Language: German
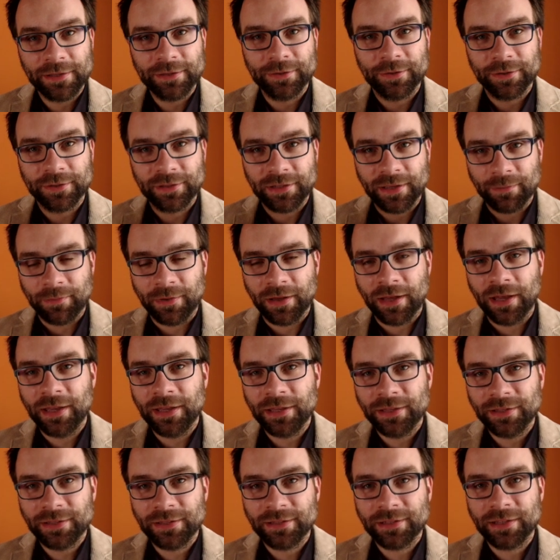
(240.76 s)
also aus der
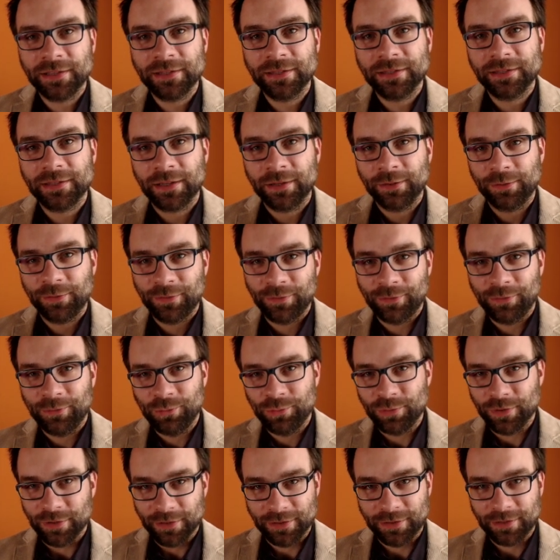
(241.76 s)
Bar-Instanz eine
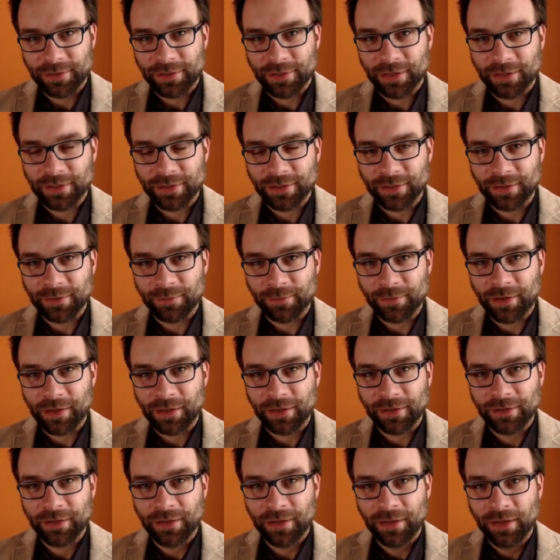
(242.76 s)
Foo-Instanz
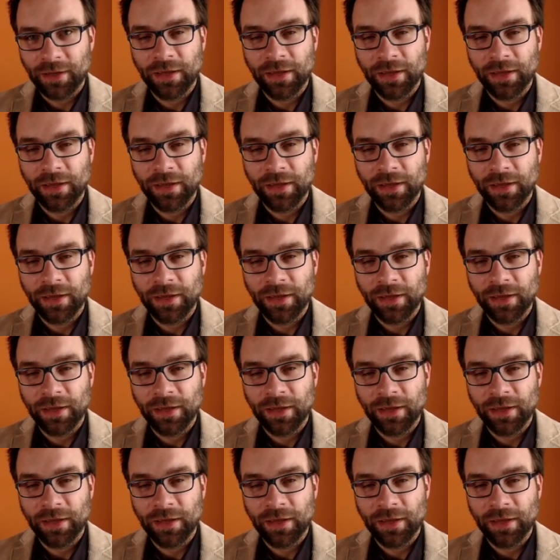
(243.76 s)
gemacht.